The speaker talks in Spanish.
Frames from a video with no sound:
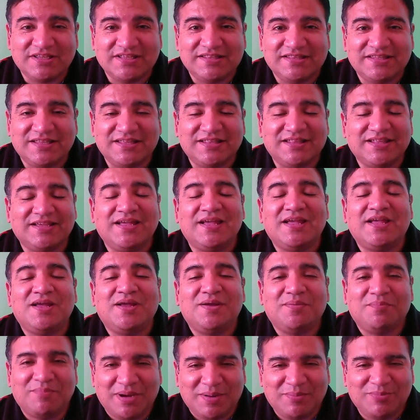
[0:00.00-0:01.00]
que tienen,
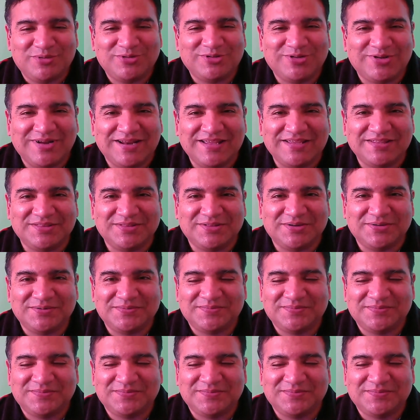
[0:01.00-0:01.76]
vamos con la intro.